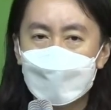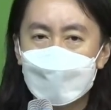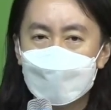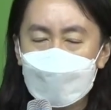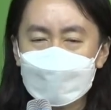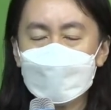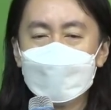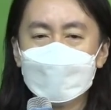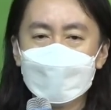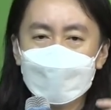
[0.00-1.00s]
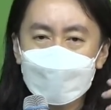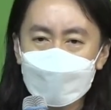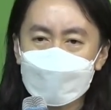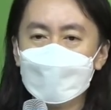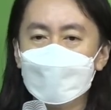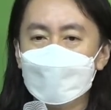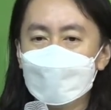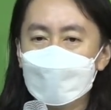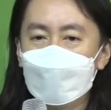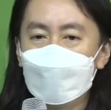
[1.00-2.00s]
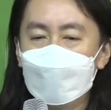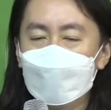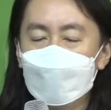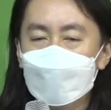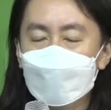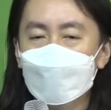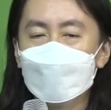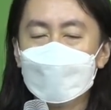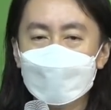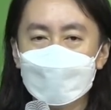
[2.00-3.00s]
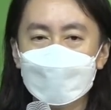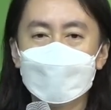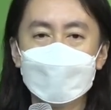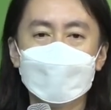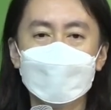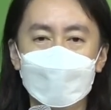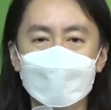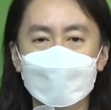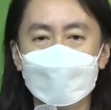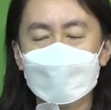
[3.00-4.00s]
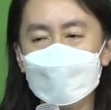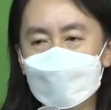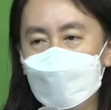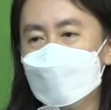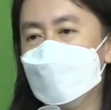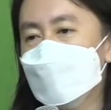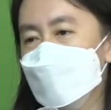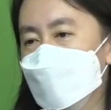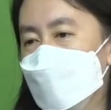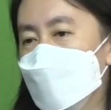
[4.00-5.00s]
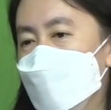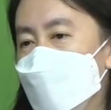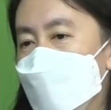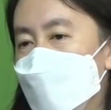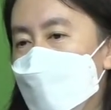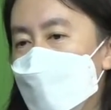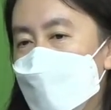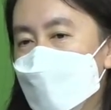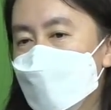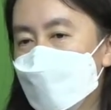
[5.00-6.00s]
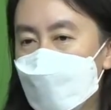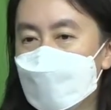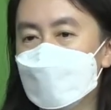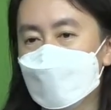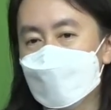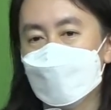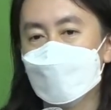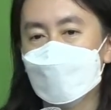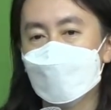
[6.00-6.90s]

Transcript: 메시아시고 그리스도시다. 너희가 죽인 그 예수가 진짜 하나님이셔. 부활하셨어.